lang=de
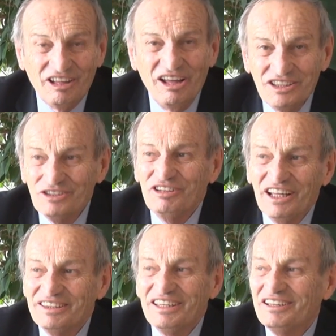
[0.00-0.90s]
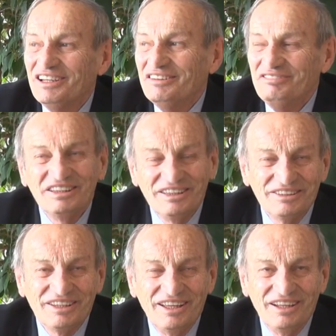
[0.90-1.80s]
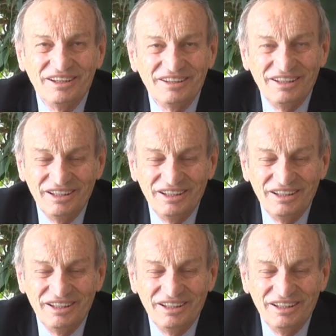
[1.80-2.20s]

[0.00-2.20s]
ganz fertig wird es äh,